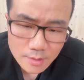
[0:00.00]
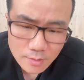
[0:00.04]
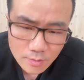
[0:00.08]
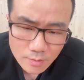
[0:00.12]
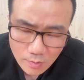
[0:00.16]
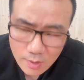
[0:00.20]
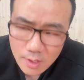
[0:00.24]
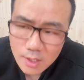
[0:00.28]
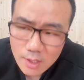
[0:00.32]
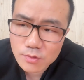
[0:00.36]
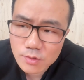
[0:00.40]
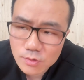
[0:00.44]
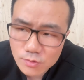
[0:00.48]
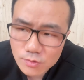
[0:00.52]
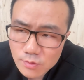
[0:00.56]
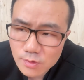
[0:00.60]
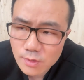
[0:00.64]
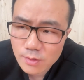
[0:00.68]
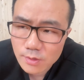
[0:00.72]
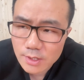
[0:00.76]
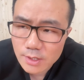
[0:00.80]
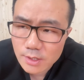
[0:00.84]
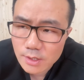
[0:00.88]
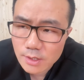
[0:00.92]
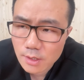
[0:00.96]
我感觉终
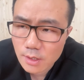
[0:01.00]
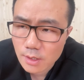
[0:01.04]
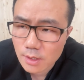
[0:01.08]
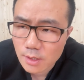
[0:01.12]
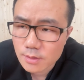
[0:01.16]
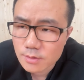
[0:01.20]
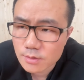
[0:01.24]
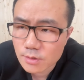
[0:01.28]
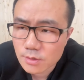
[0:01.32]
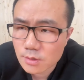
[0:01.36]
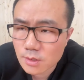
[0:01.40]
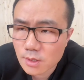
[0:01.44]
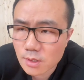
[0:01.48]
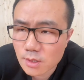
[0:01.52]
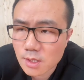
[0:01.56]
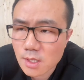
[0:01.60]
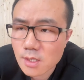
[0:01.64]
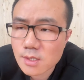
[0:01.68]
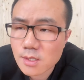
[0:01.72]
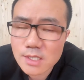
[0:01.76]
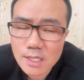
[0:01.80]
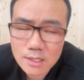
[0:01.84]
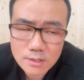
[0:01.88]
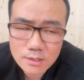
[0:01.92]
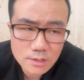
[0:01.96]
有一日呢，就是
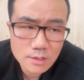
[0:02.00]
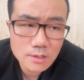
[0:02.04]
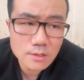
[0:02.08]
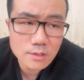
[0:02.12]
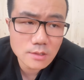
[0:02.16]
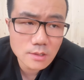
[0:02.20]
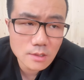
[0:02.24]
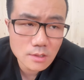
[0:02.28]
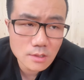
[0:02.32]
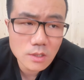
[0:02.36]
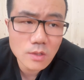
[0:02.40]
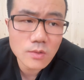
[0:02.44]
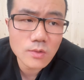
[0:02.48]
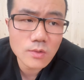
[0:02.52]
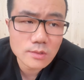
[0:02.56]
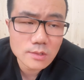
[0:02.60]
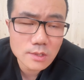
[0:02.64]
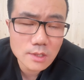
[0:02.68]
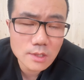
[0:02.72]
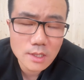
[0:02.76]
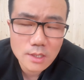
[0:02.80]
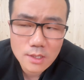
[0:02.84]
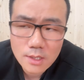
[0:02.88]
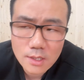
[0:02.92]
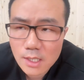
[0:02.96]
更加清晰的透
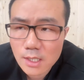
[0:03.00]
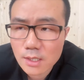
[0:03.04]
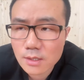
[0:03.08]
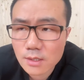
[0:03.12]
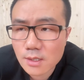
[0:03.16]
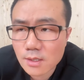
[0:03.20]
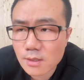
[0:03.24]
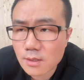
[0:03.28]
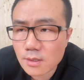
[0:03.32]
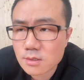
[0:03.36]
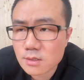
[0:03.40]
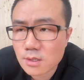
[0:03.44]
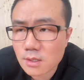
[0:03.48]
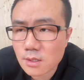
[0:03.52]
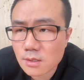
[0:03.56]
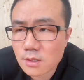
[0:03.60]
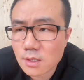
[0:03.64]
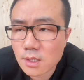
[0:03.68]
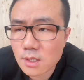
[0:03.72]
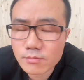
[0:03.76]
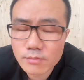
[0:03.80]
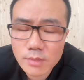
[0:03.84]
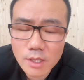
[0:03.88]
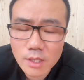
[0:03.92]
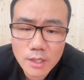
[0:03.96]
彻看到了整
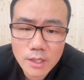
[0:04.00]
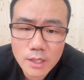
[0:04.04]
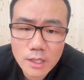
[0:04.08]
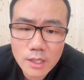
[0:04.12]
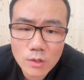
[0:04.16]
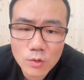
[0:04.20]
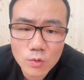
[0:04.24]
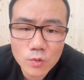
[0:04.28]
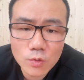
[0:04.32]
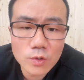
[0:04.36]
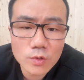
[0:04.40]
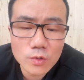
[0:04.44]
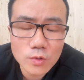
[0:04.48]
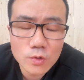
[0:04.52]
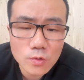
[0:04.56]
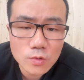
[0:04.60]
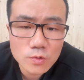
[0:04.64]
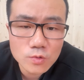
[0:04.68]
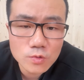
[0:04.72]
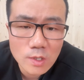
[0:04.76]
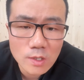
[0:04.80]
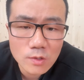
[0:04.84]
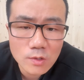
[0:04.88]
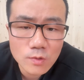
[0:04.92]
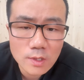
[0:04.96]
个 NBA 恢宏
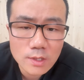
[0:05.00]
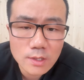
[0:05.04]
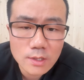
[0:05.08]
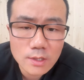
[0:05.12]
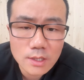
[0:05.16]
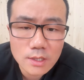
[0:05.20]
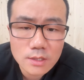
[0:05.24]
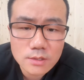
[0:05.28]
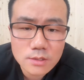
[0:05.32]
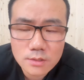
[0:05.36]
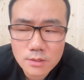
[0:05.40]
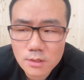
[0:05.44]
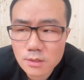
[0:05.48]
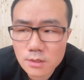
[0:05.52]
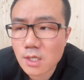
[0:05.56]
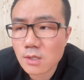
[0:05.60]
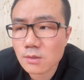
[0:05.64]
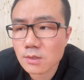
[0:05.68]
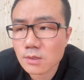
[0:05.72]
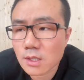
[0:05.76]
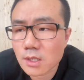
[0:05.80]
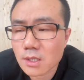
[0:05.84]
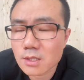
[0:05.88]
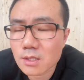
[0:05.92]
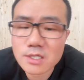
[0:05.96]
壮阔的历史
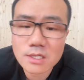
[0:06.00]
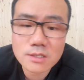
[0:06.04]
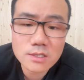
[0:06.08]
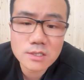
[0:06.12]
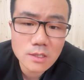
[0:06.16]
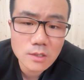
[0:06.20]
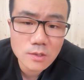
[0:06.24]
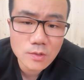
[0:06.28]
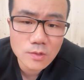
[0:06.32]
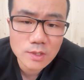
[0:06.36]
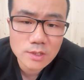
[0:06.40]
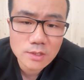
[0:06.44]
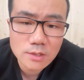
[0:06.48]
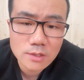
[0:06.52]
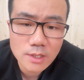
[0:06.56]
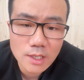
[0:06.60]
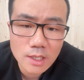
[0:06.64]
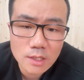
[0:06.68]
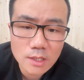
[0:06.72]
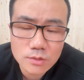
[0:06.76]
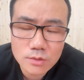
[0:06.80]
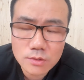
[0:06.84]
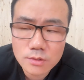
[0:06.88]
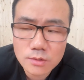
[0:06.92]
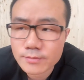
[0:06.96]
到底在这个过程
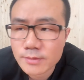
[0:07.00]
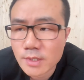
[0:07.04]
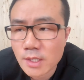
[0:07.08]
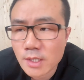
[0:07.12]
当中，